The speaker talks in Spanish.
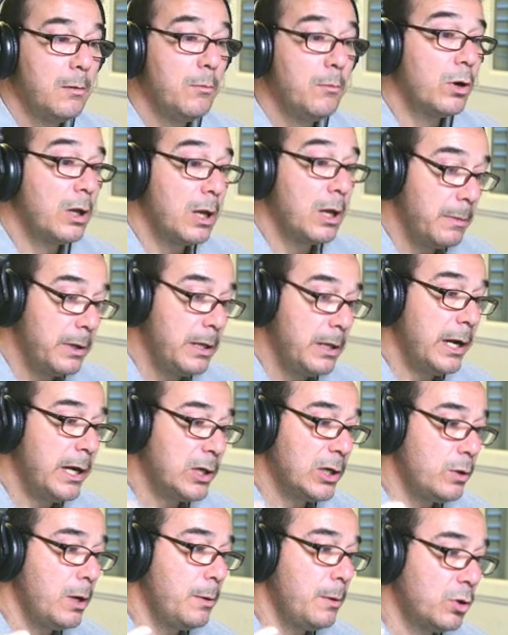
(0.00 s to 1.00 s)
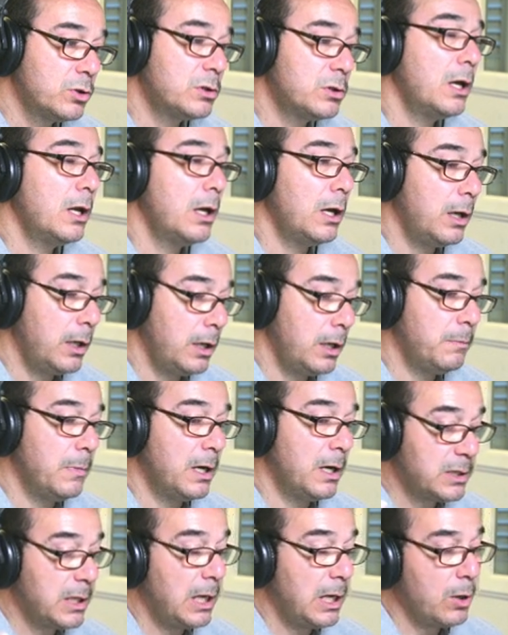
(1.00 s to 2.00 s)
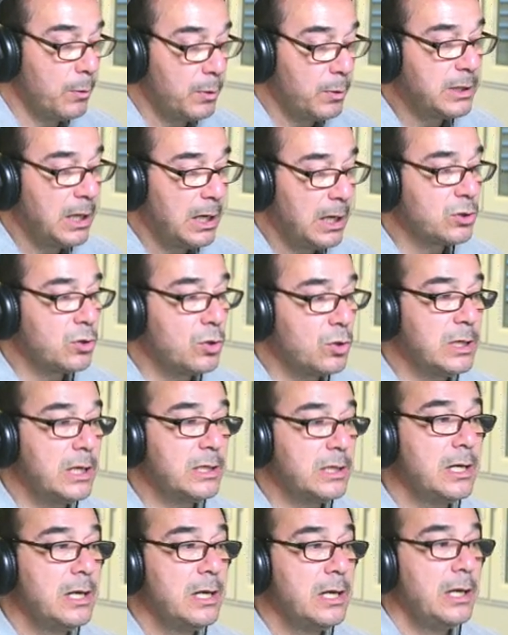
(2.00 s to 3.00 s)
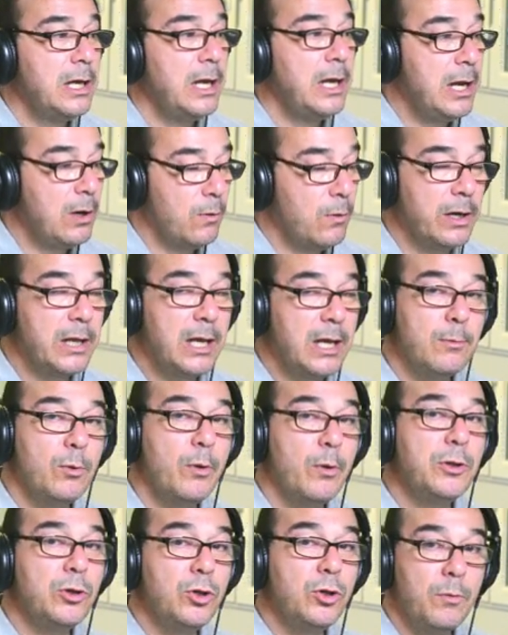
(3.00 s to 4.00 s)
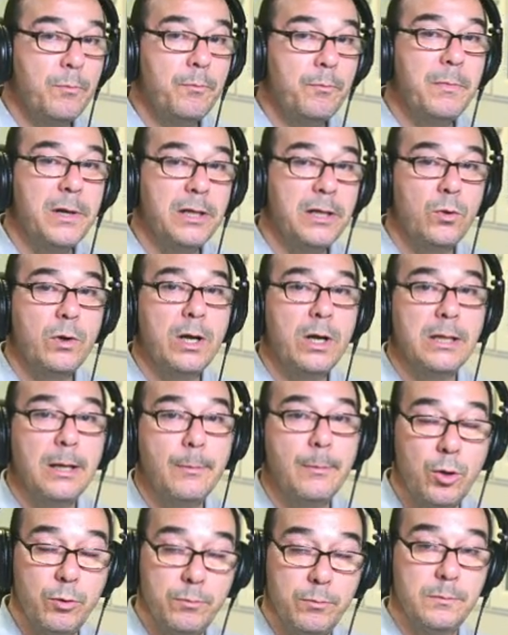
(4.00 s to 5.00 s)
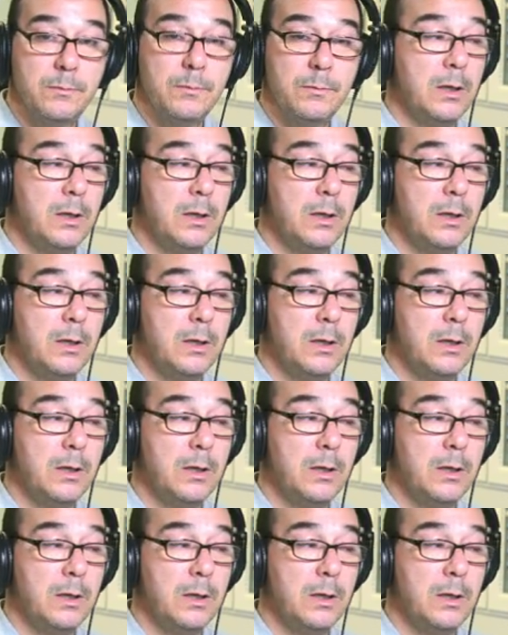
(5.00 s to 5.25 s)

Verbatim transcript: Porque a medida que subimos, eh, y más tal y como están las cosas, en cualquier momento mete un cataplón.